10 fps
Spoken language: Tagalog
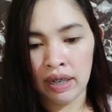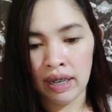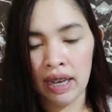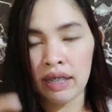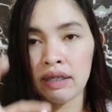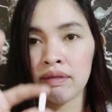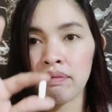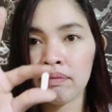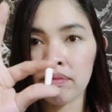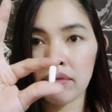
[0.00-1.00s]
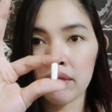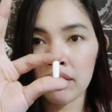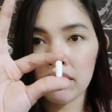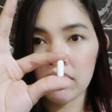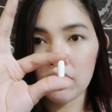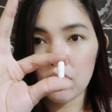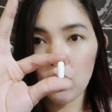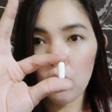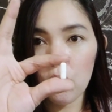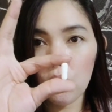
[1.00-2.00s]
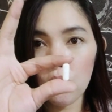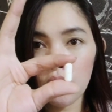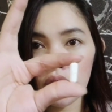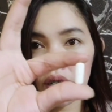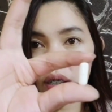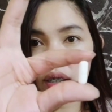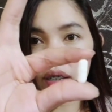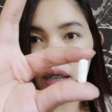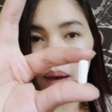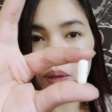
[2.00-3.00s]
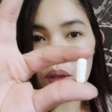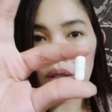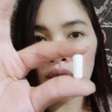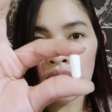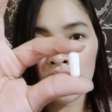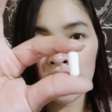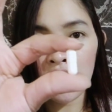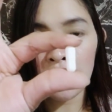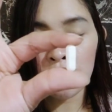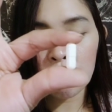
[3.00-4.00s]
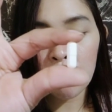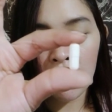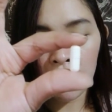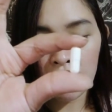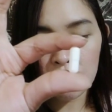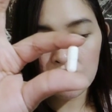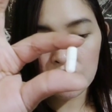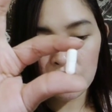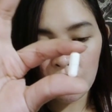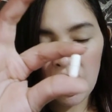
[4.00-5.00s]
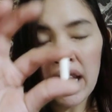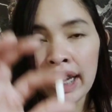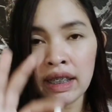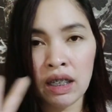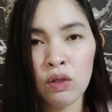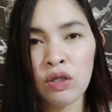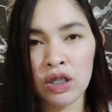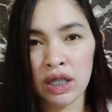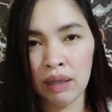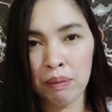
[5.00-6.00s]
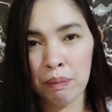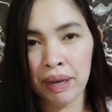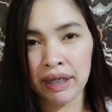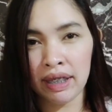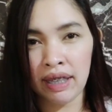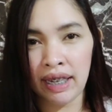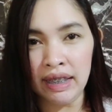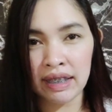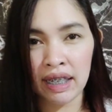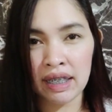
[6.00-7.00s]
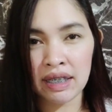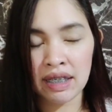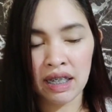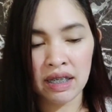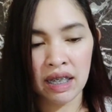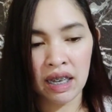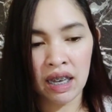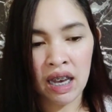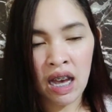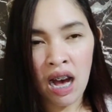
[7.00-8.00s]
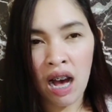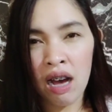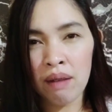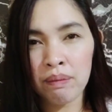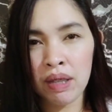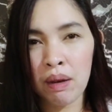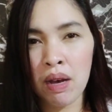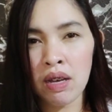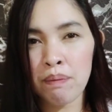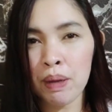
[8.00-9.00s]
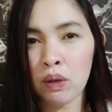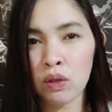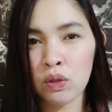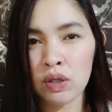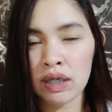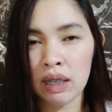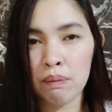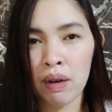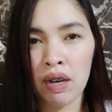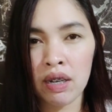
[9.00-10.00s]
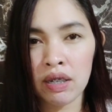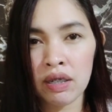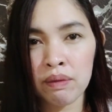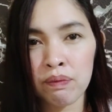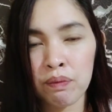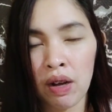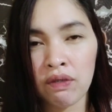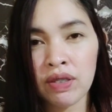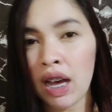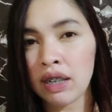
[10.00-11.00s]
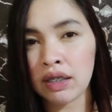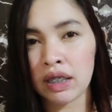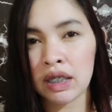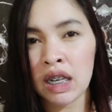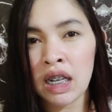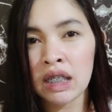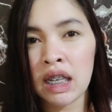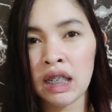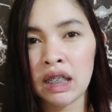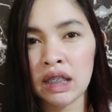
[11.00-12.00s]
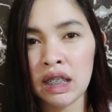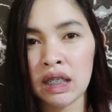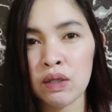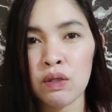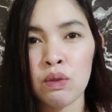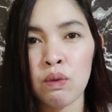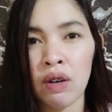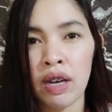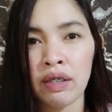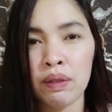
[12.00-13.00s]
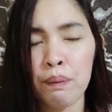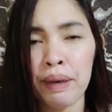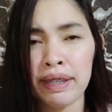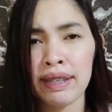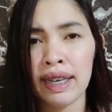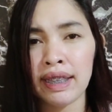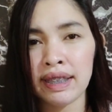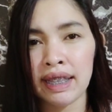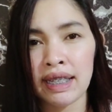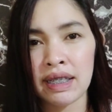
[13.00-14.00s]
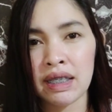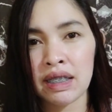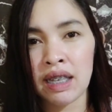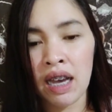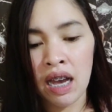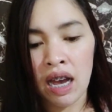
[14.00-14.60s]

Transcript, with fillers: Ayan. So, capsule talaga siya no mga kanguso. Hindi ko na siya ibebetadine test kasi um, napanood ko sa ibang vlogger na hindi nasusukat yung betadine tests